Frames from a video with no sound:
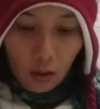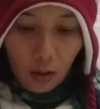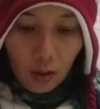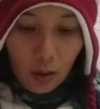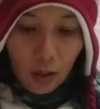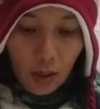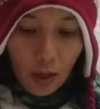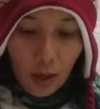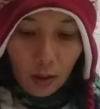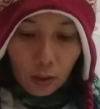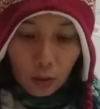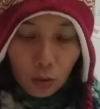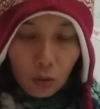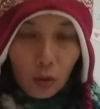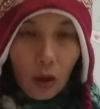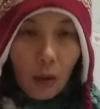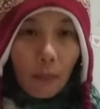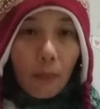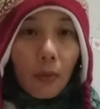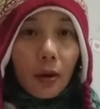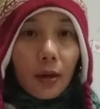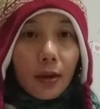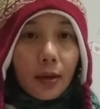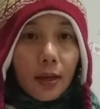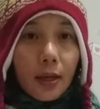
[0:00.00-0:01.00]
dia sudah
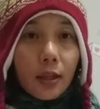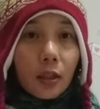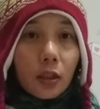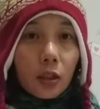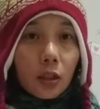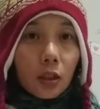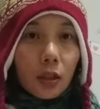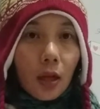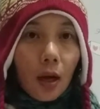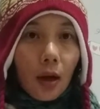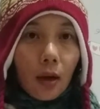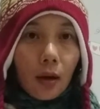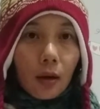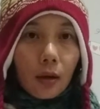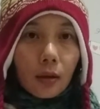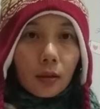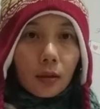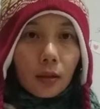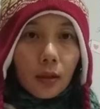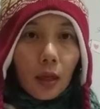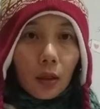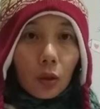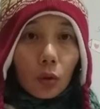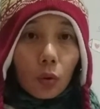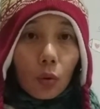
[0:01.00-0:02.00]
mengincar
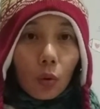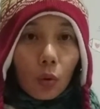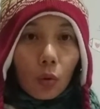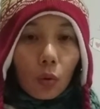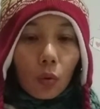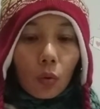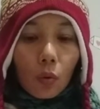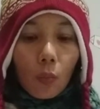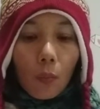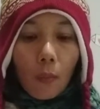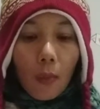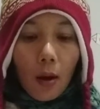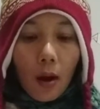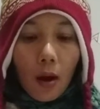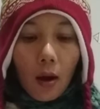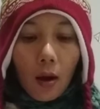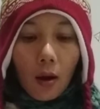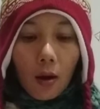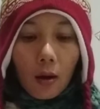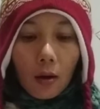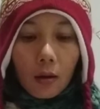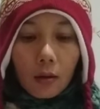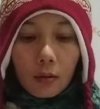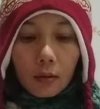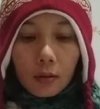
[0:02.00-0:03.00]
satu rumah.
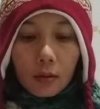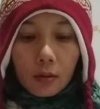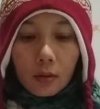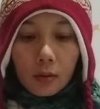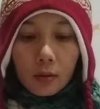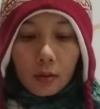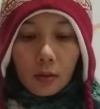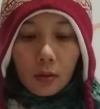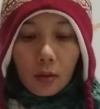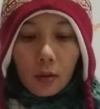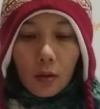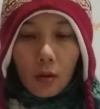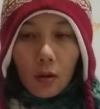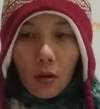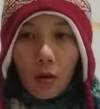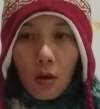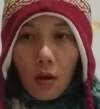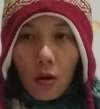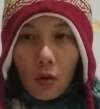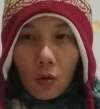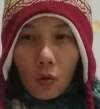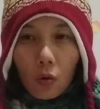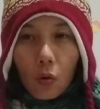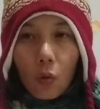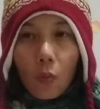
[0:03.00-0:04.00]

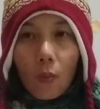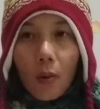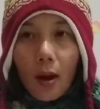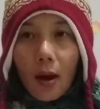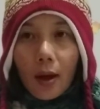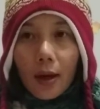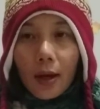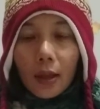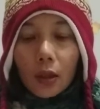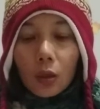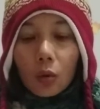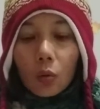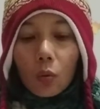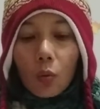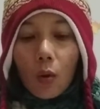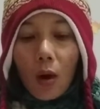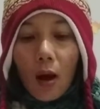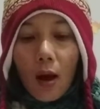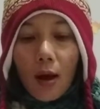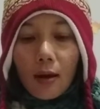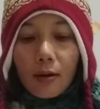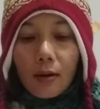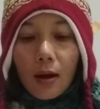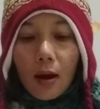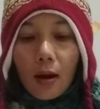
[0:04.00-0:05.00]
Rumah itu
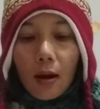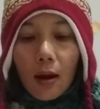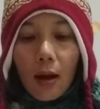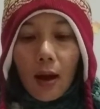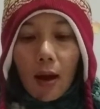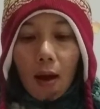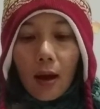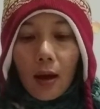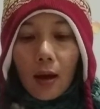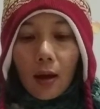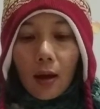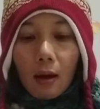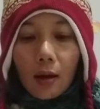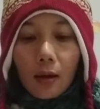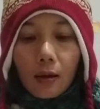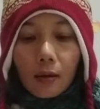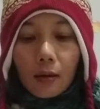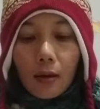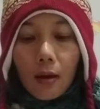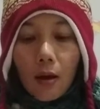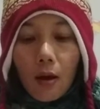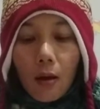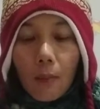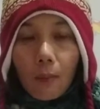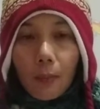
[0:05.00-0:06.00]
adalah
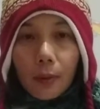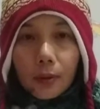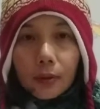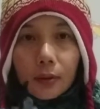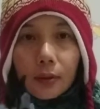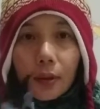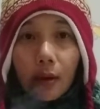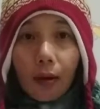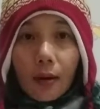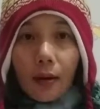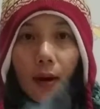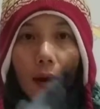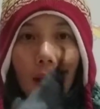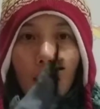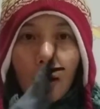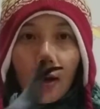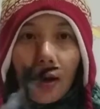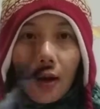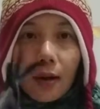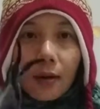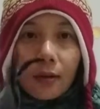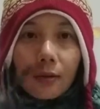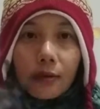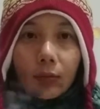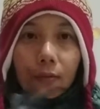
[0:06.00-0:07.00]

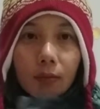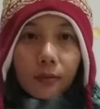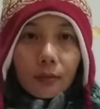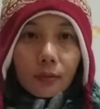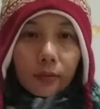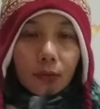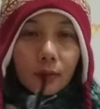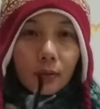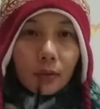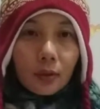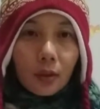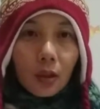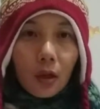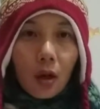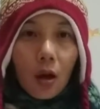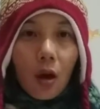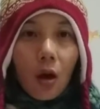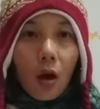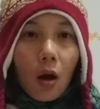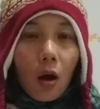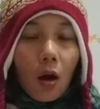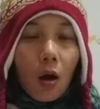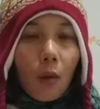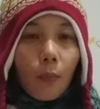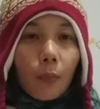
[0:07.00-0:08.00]
peternakan
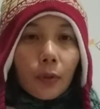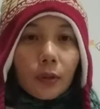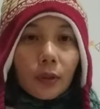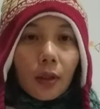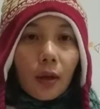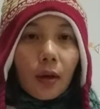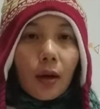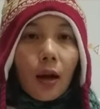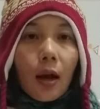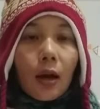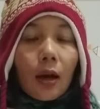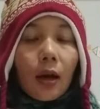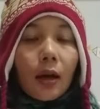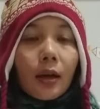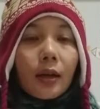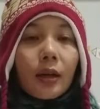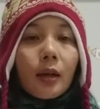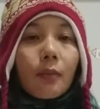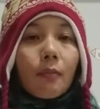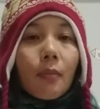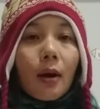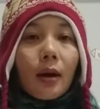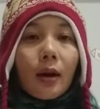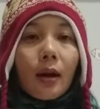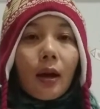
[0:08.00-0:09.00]
peternakan
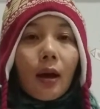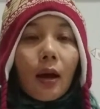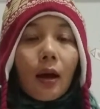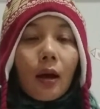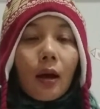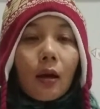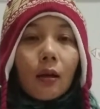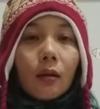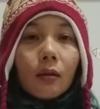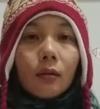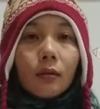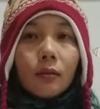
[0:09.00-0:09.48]
di mana